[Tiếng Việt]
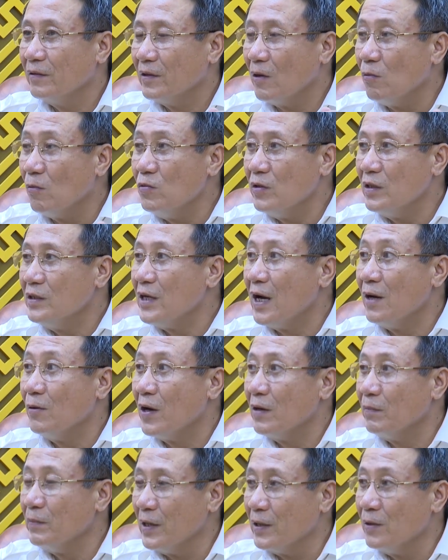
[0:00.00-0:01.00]
trong cái giai
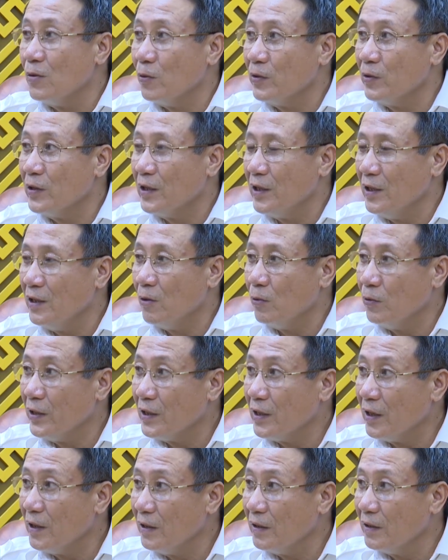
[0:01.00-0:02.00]
đoạn biến đổi khí hậu
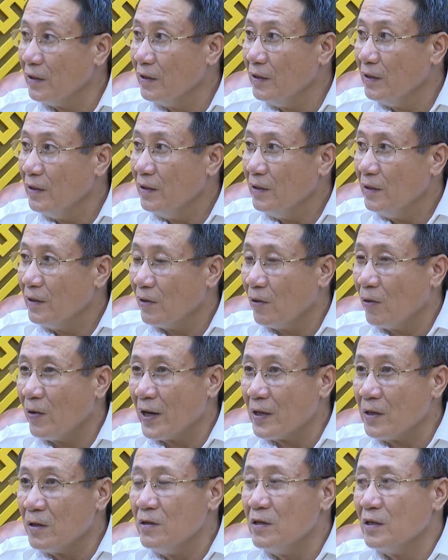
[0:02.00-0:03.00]
hiện nay nó
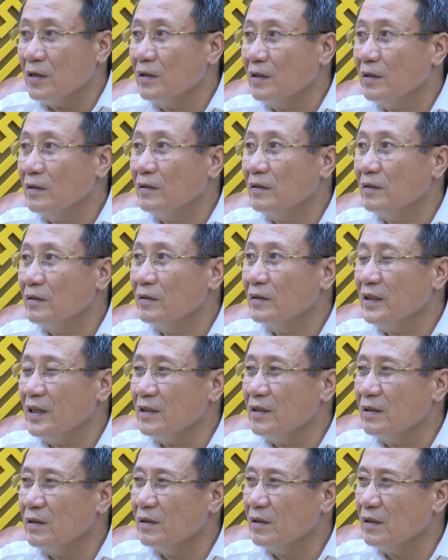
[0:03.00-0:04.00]
ảnh hưởng
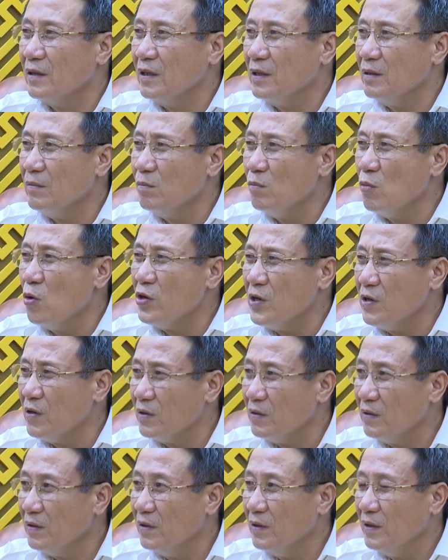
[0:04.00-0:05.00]
đến cái môi trường